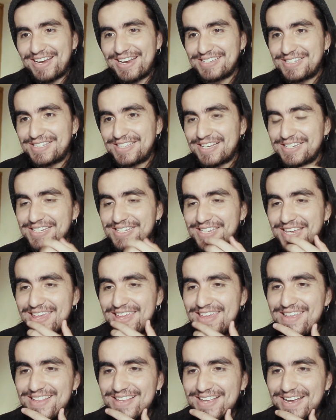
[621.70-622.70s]
las tasas
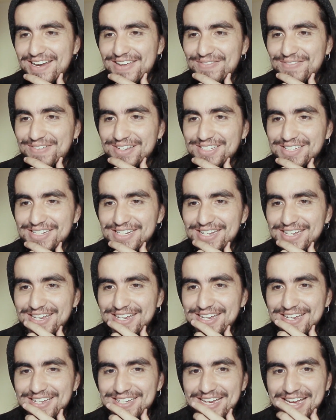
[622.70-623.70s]
y tarifas
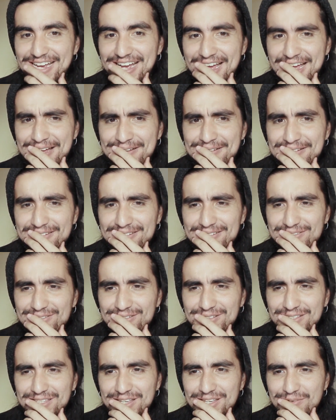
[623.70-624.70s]
y ya
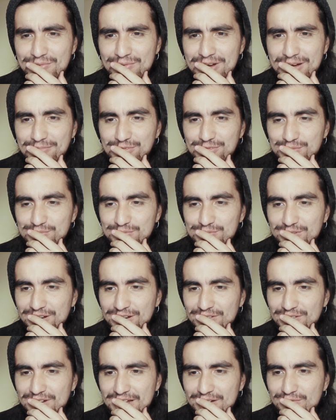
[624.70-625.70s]
continuamos porque
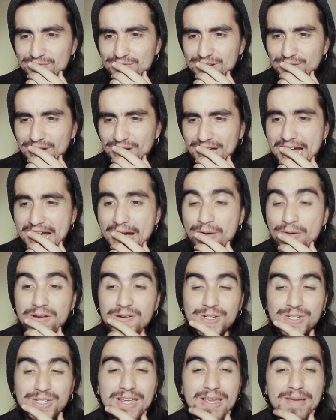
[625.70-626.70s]
no la encuentro. Ah,
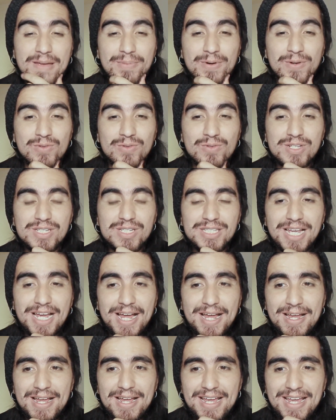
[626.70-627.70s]
bueno, es que de pronto
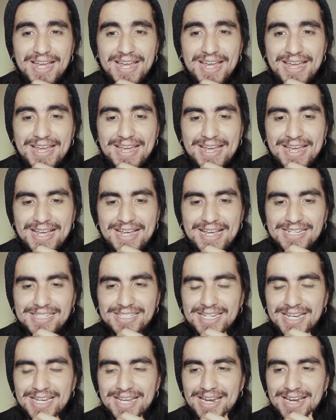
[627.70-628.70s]
está,
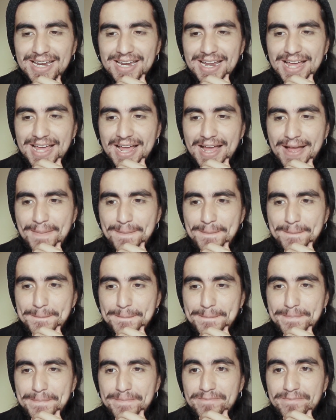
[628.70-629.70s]
es en la
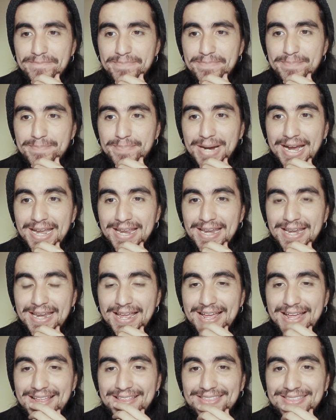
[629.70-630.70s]

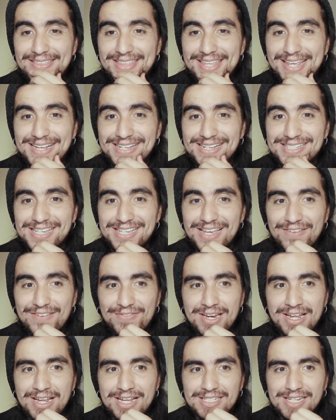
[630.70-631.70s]
página de Ser
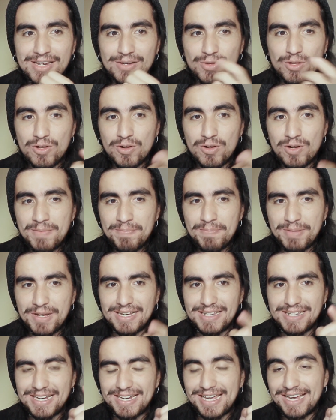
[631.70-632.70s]
Finanza y no de
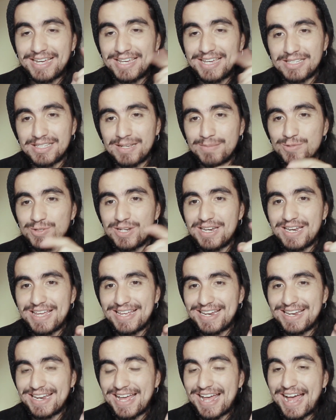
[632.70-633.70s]
Olímpica, ya que aquí estamos en la
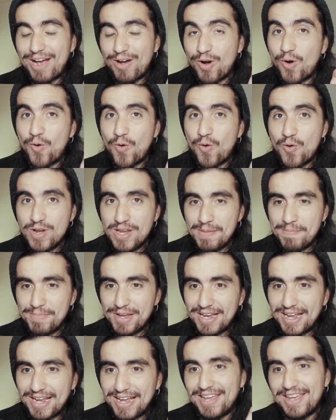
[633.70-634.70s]
de la
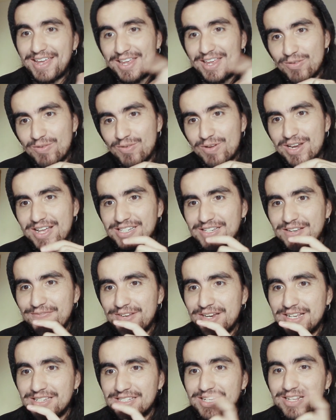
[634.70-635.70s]
Olímpica, no en la de Ser
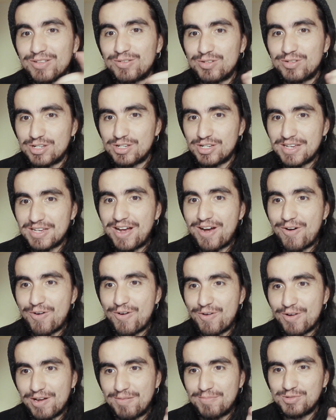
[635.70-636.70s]
Finanza. Entonces,
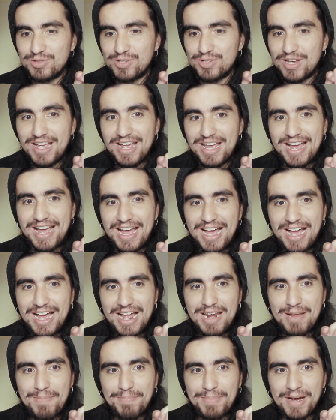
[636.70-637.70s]
ahora vamos
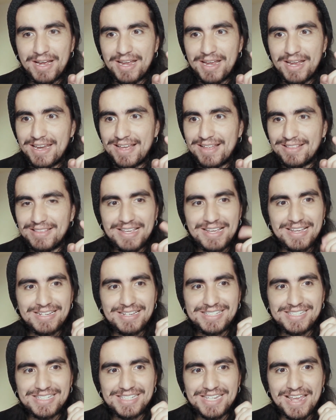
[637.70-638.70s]
a la página de
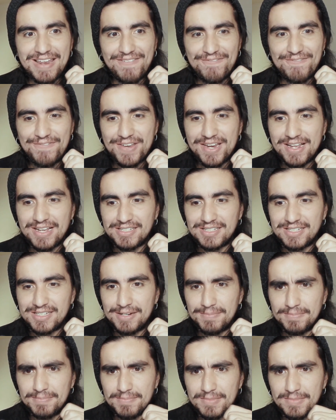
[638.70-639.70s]
Ser Finanza.